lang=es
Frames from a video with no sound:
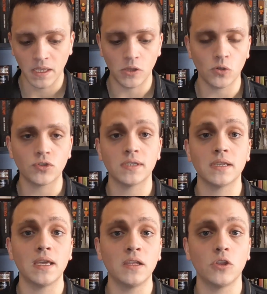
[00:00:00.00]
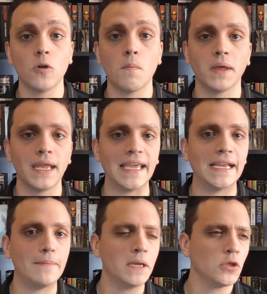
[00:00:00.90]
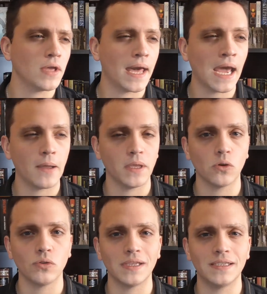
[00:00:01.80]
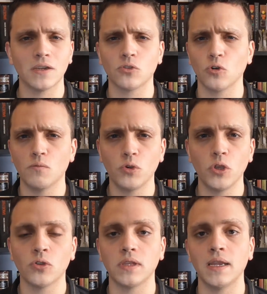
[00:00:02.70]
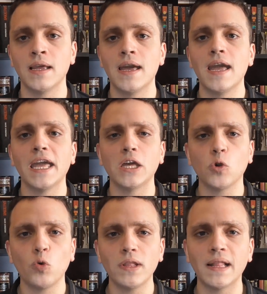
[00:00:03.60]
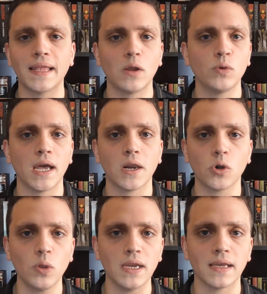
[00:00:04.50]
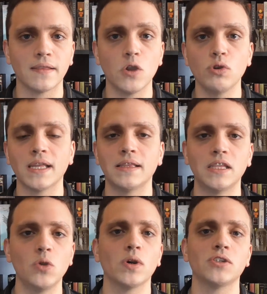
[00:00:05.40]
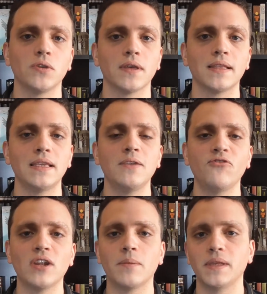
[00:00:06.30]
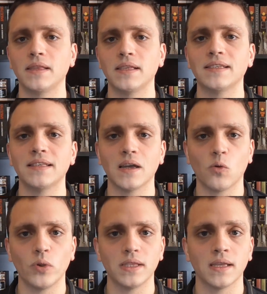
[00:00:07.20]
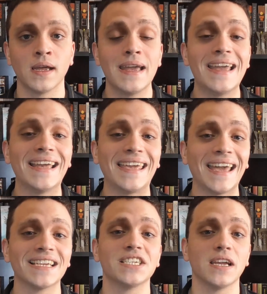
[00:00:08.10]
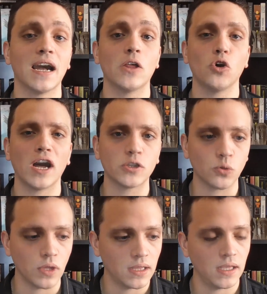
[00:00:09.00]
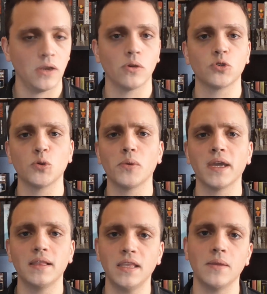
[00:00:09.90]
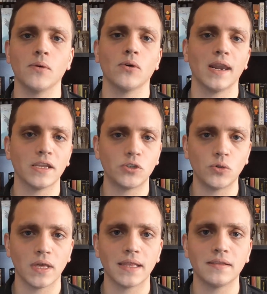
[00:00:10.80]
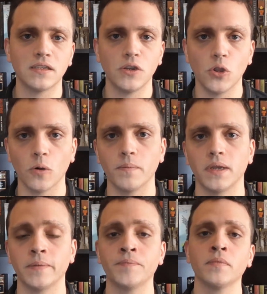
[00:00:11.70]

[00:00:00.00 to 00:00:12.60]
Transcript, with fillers: Entonces este hombre en el medio de Arabia, en un desierto muy hostil, encuentra unas ruinas de una antigua ciudad y finalmente se dan cuenta que ha llegado a su destino, a su objetivo, la ciudad sin nombre.